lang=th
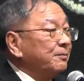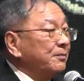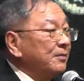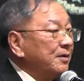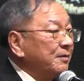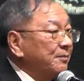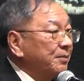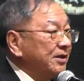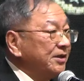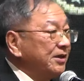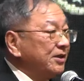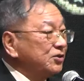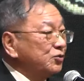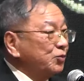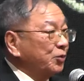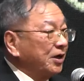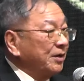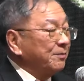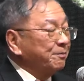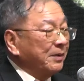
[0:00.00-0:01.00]
พระเยซู
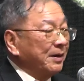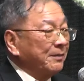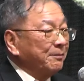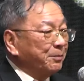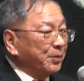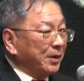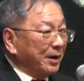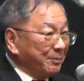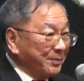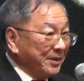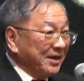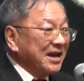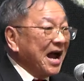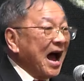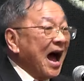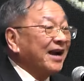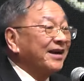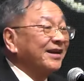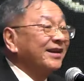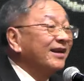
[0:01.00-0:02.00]
คริสต์เป็นพระบิดา
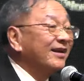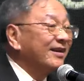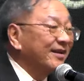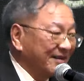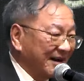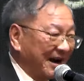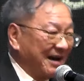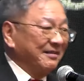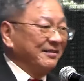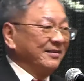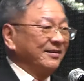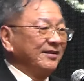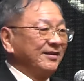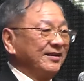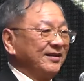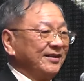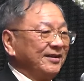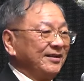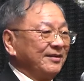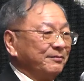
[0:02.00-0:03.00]
นิรันดร์
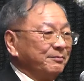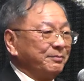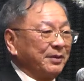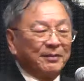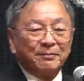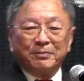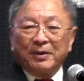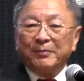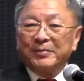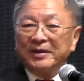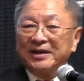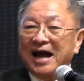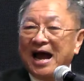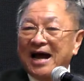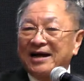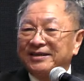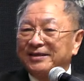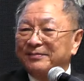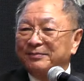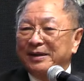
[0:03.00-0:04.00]
เป็นพระบิดา
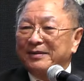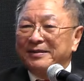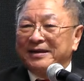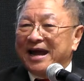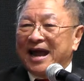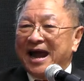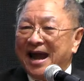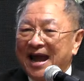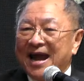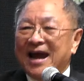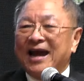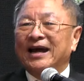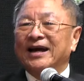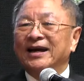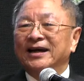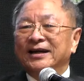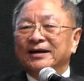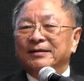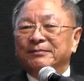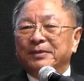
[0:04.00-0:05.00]
ที่ไม่แก่
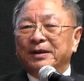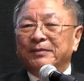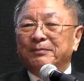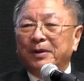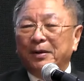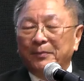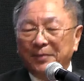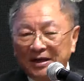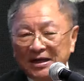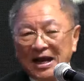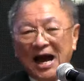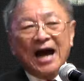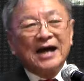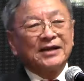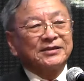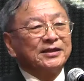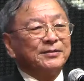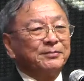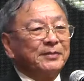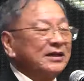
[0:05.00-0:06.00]
เป็นพระบิดา
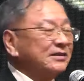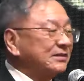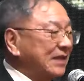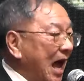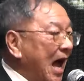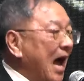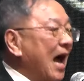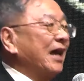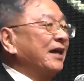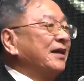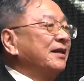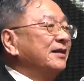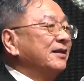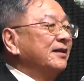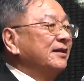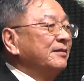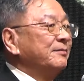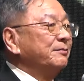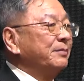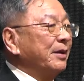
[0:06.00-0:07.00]
ที่ไม่ตาย
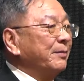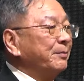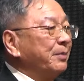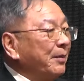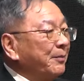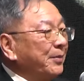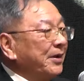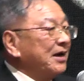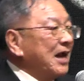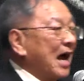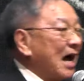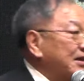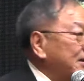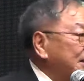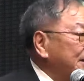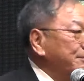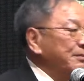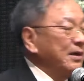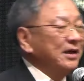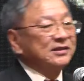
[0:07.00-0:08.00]
เป็นพระบิดา
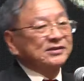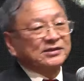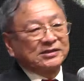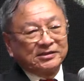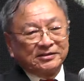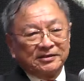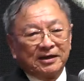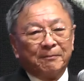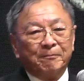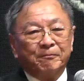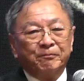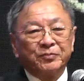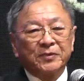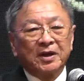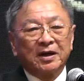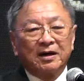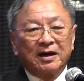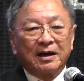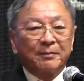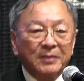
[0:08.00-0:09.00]
ที่ไม่เสื่อม
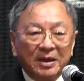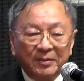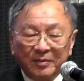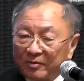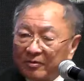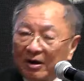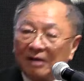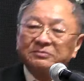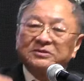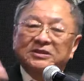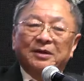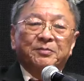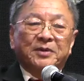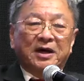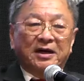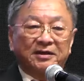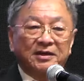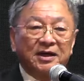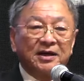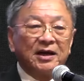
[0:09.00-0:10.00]
และไม่มีความจำกั
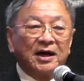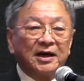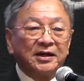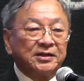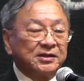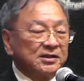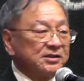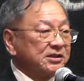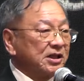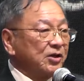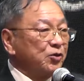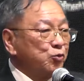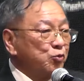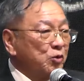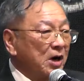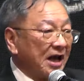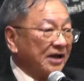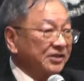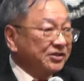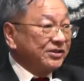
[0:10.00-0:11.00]
ดใด ๆ ที่จะดู
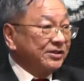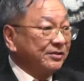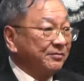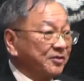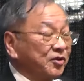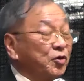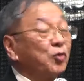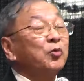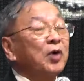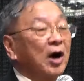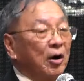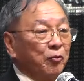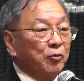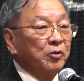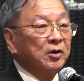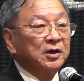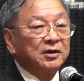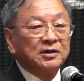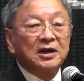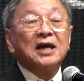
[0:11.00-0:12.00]
แลชีวิตของเรา
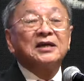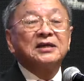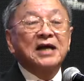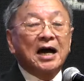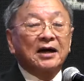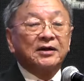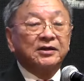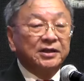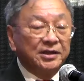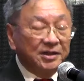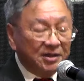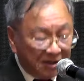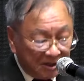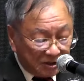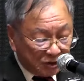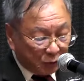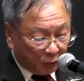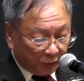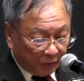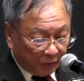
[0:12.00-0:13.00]
ได้อย่างดีที่สุด